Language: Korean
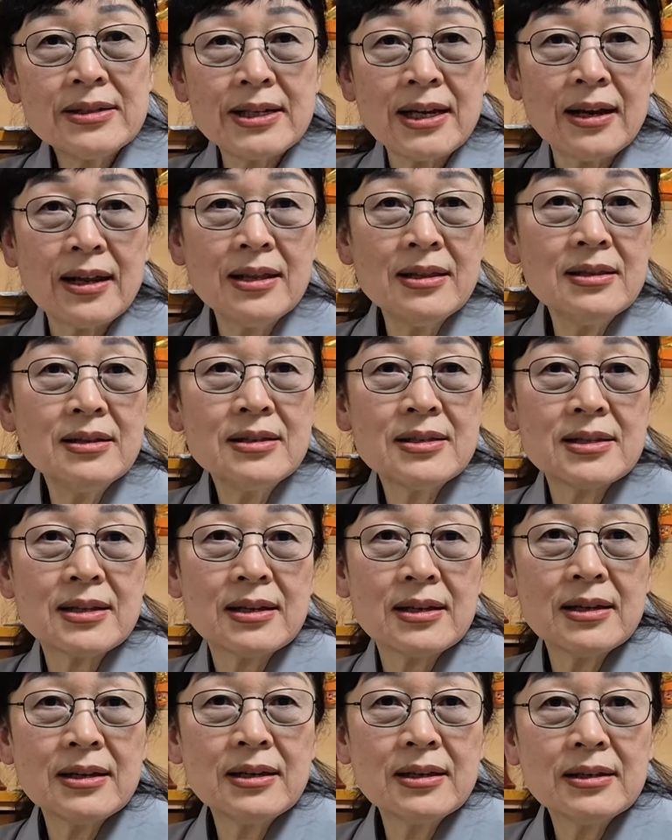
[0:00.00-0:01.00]

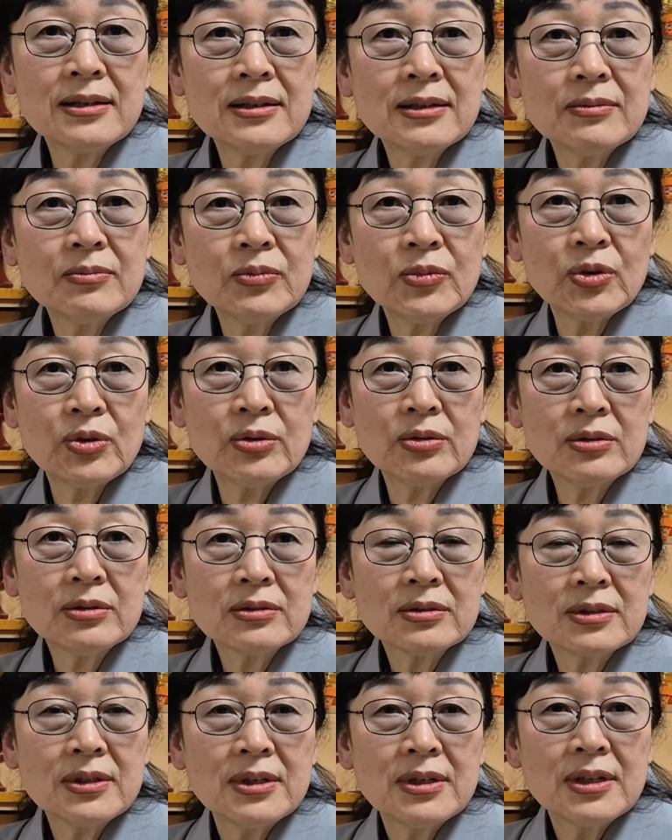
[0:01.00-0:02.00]
잘했는지
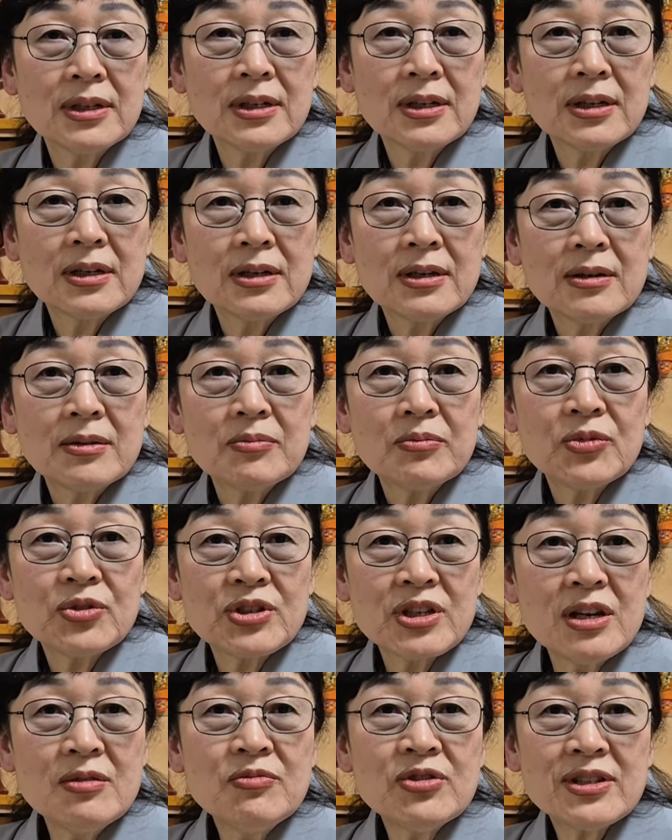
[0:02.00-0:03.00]
뭐, 뭐,
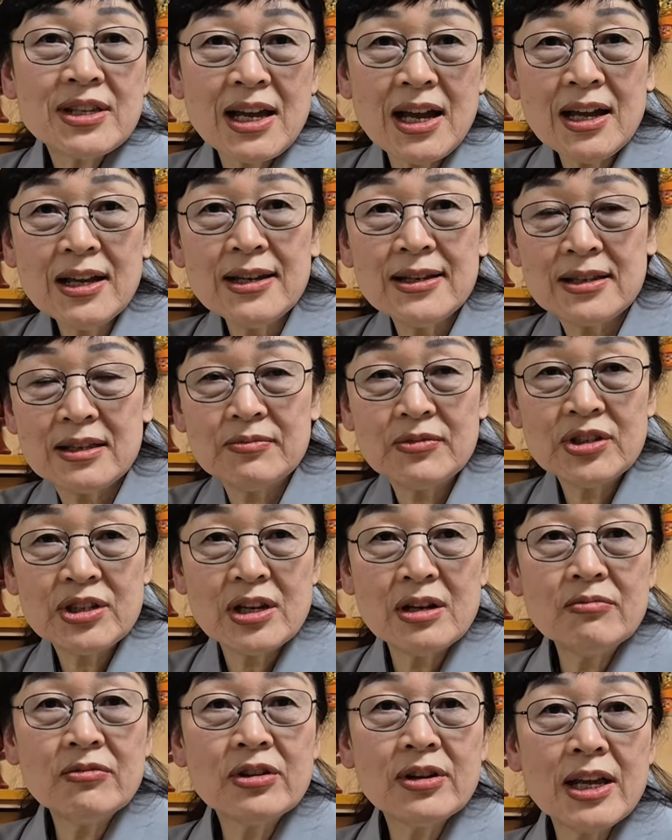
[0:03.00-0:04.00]
질문 사항이 있으면
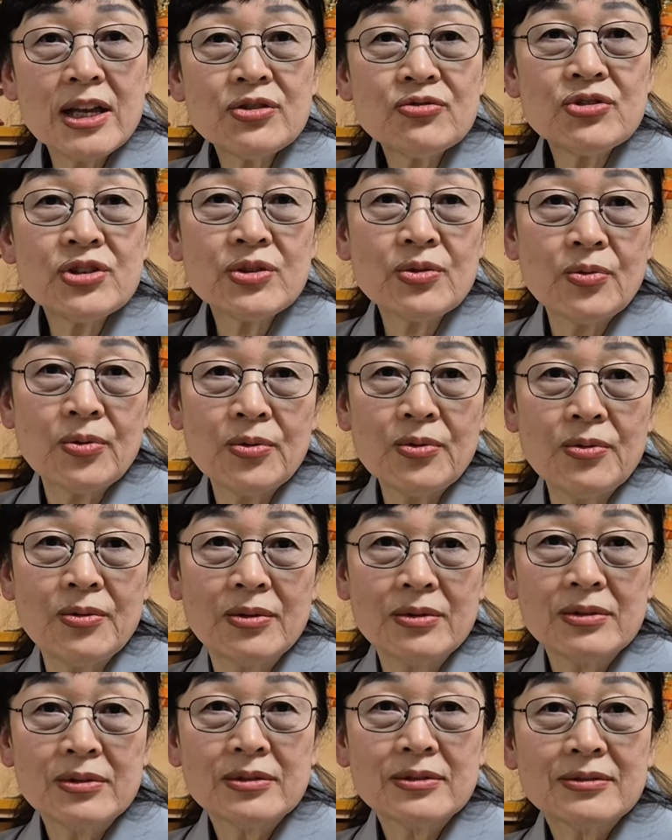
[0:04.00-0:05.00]
질문을 해주시고
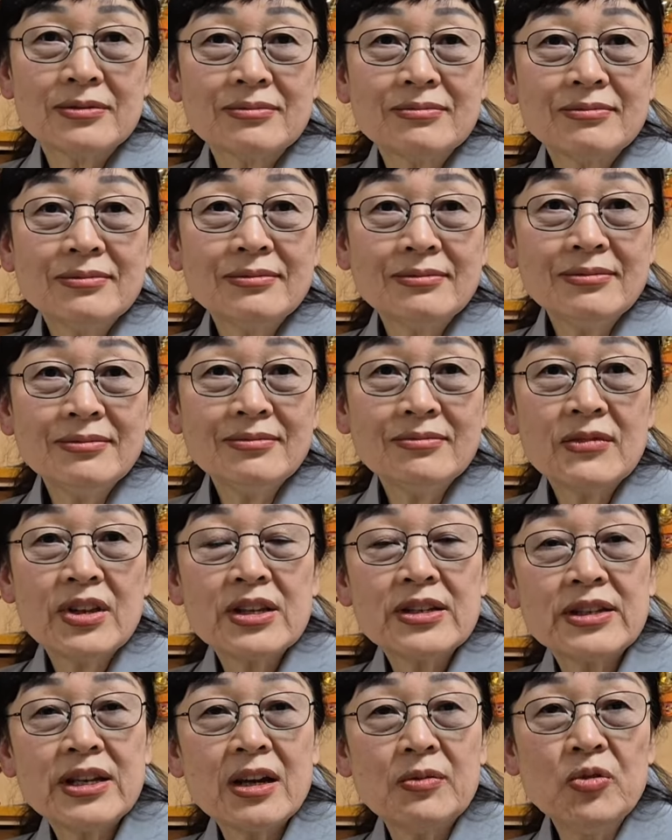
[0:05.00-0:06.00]
응?
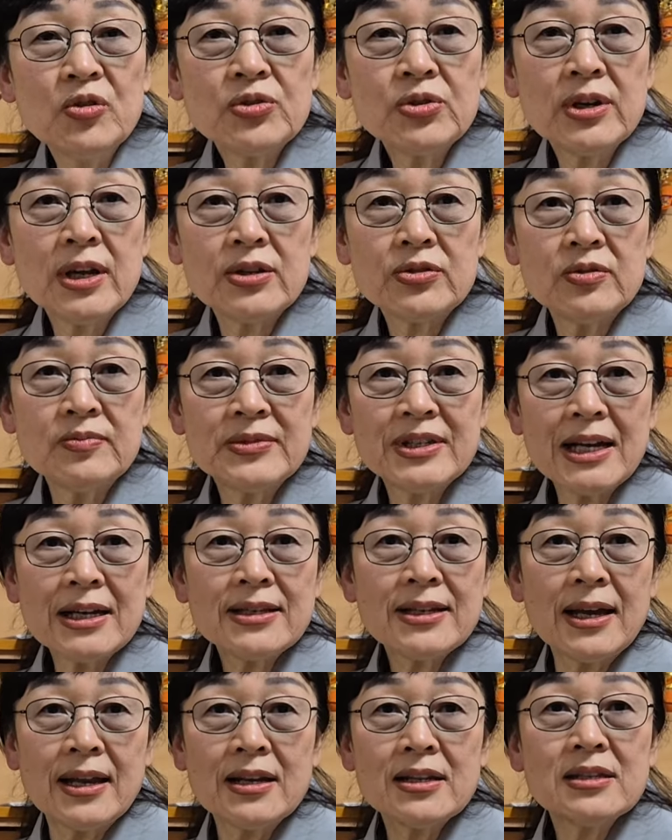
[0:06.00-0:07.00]
제가 오늘, 목소리가 좀
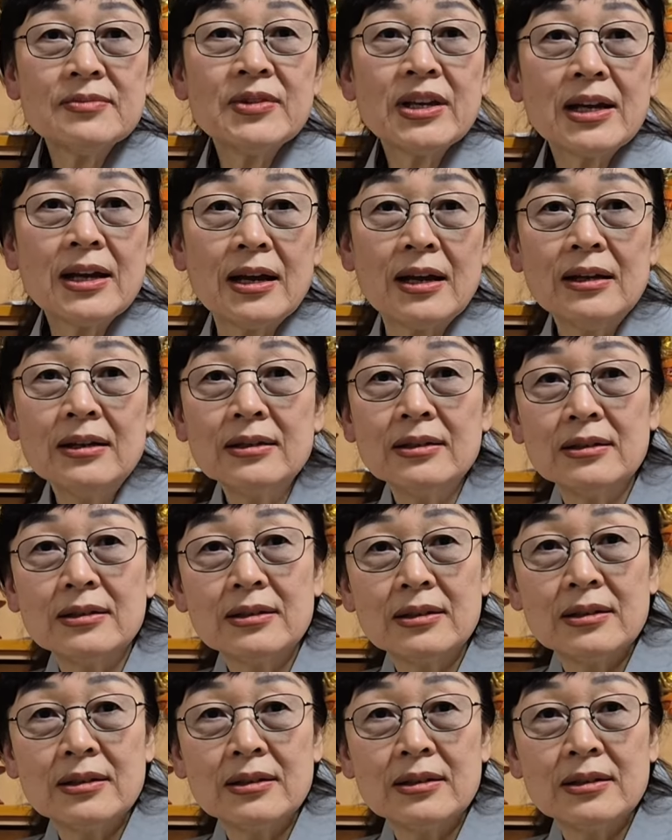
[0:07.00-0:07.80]
작지 않았습니까?